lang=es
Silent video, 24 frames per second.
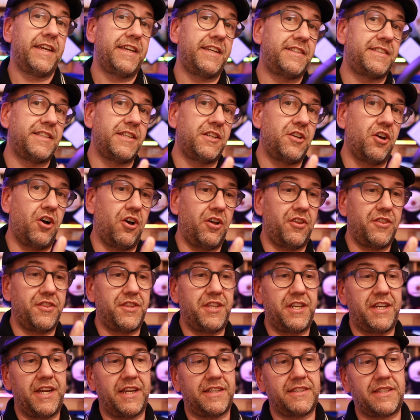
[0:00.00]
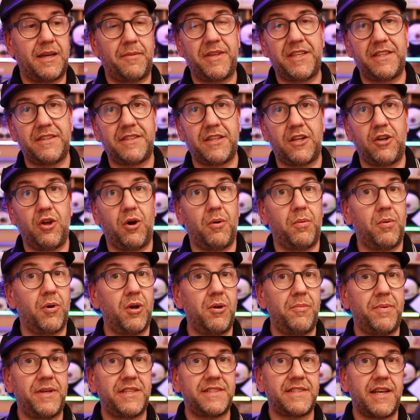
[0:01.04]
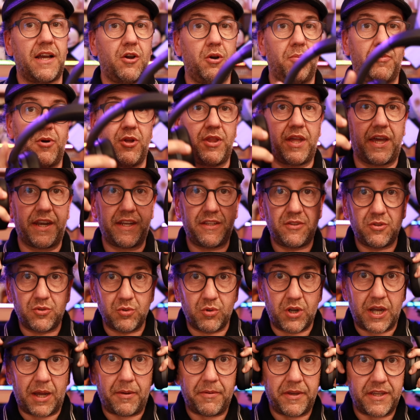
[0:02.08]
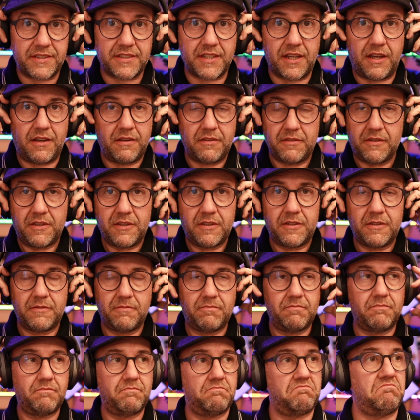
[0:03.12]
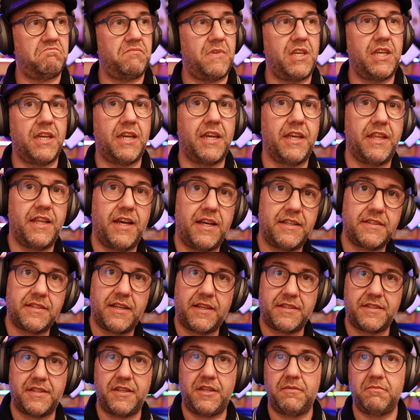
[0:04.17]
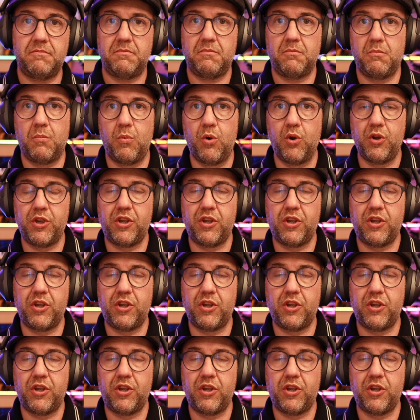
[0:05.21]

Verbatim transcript: Y si no, directamente los volvés a acomodar en tu cabeza y quedás así muy